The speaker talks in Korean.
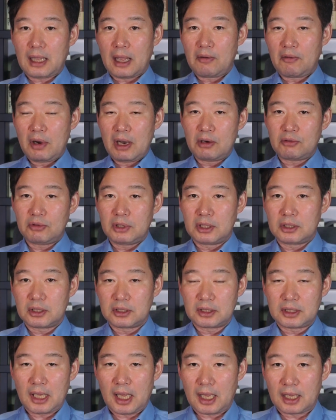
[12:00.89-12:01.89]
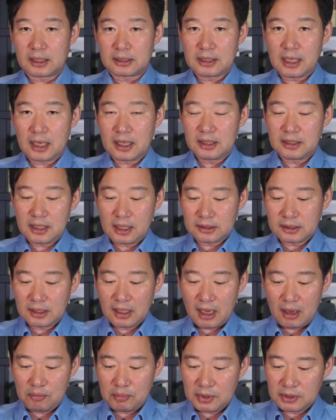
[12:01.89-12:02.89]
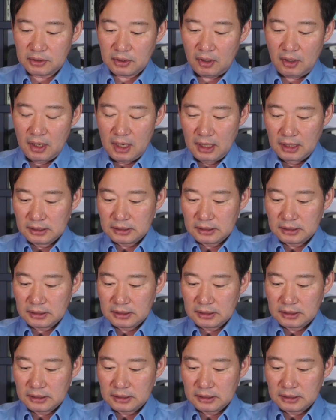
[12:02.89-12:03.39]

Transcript: 대화하고 있는데 자기 책상 앞에서